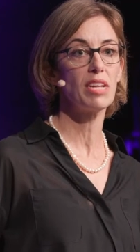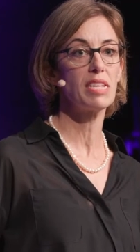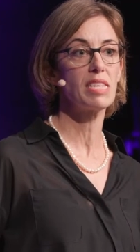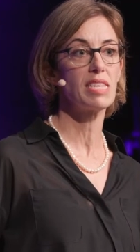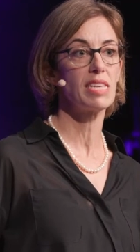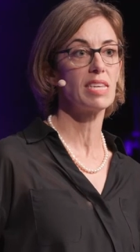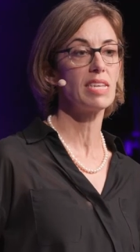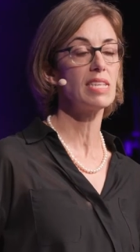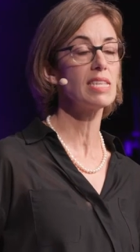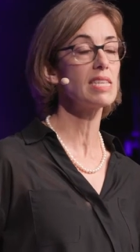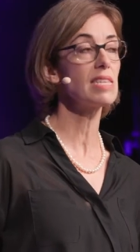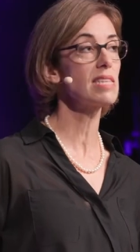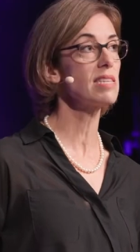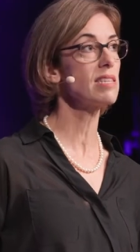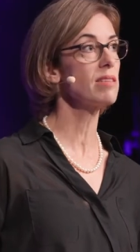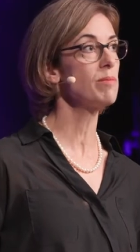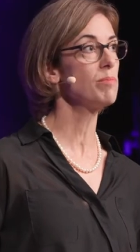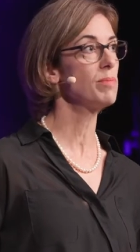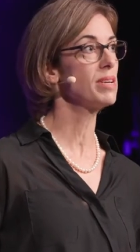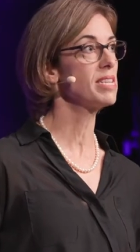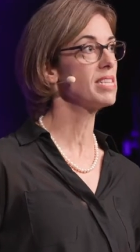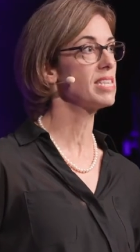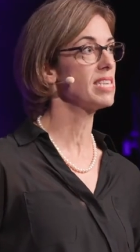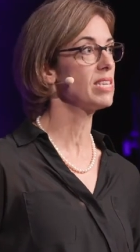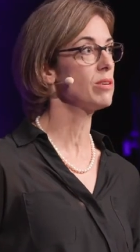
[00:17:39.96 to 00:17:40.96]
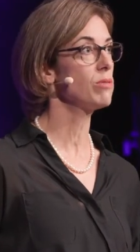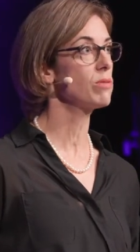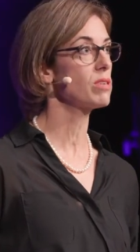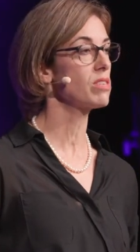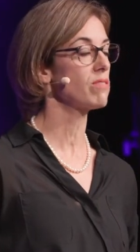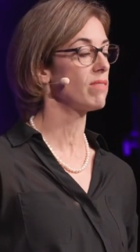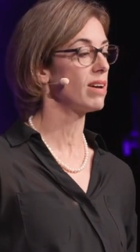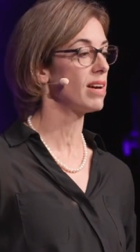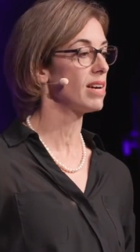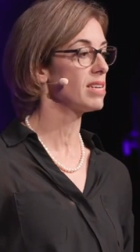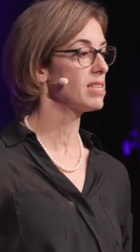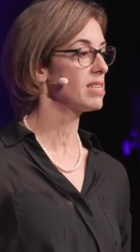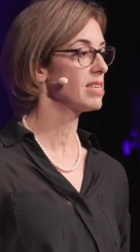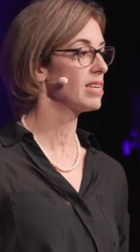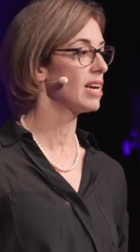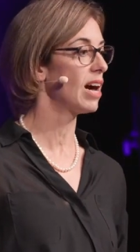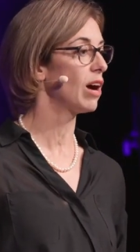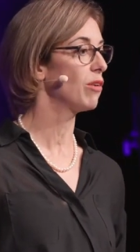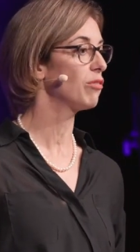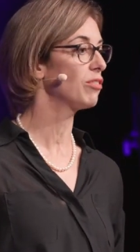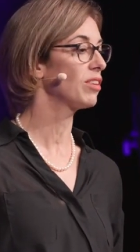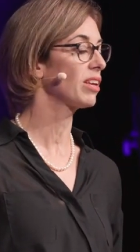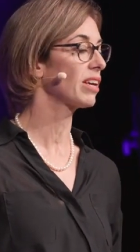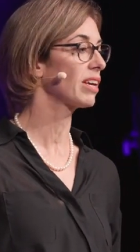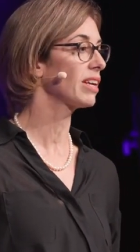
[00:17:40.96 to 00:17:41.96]
die Zinsen bzw.
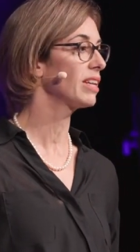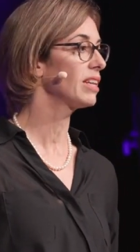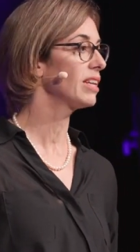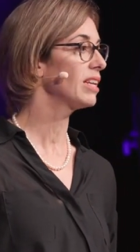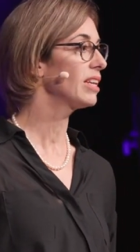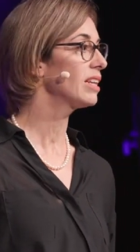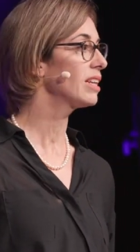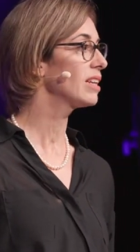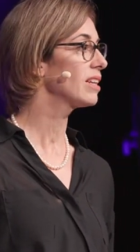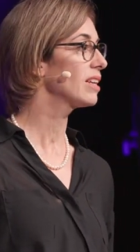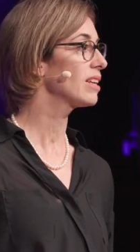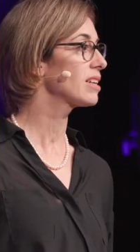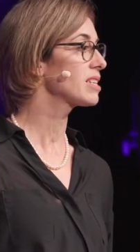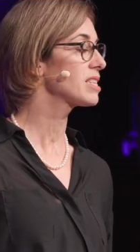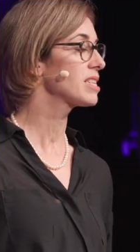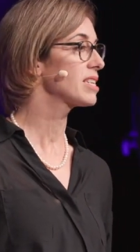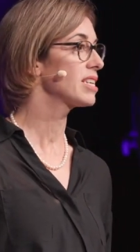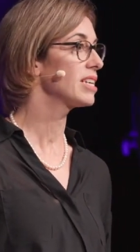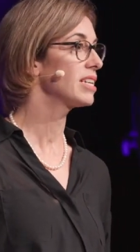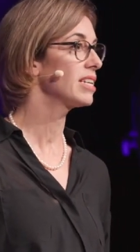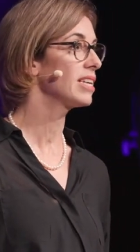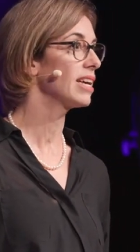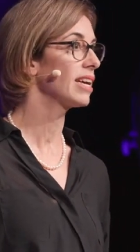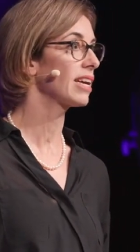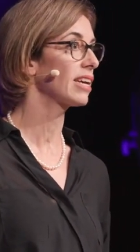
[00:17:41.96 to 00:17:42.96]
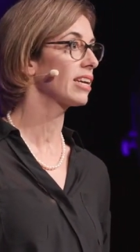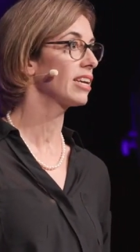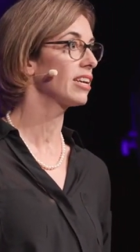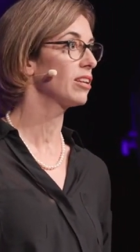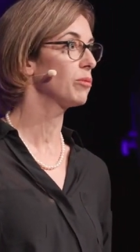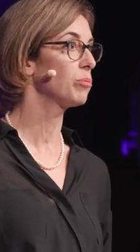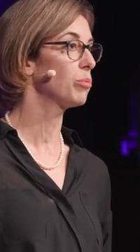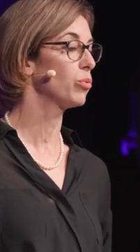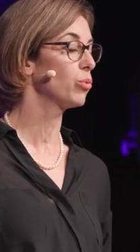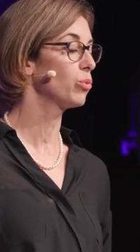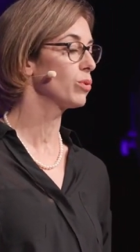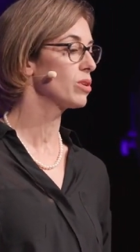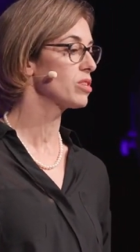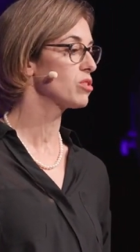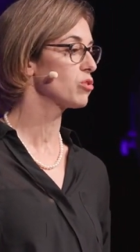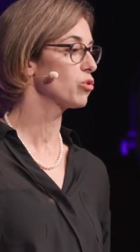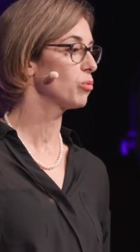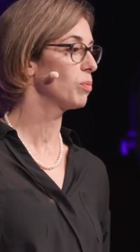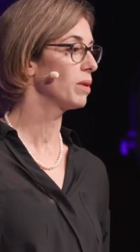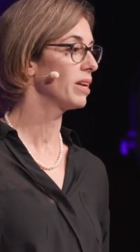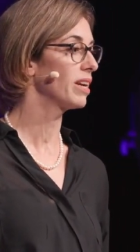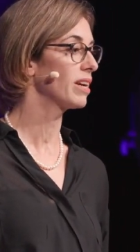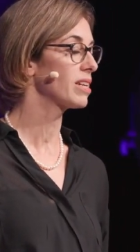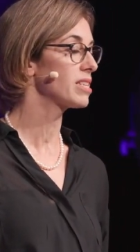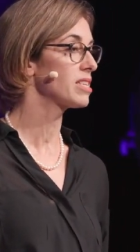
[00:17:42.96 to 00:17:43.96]
auf die Renditen der zehnjährigen
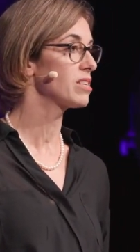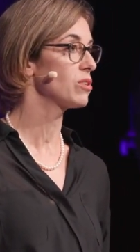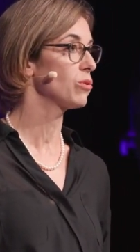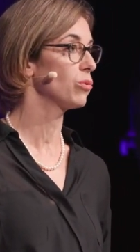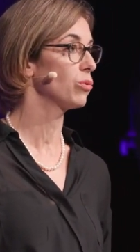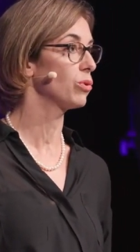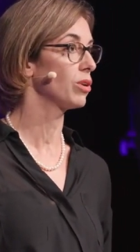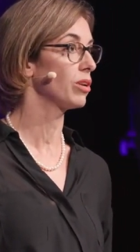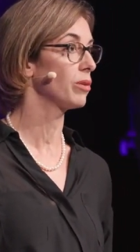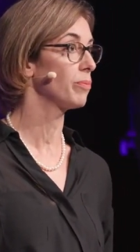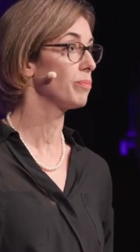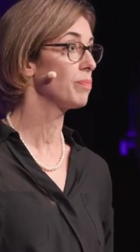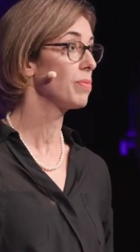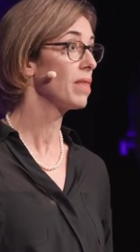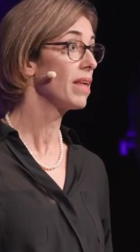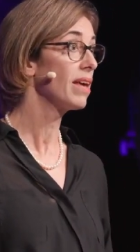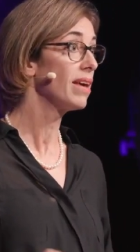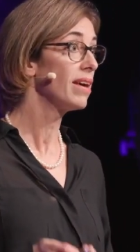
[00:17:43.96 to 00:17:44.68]
Bundesobligationen.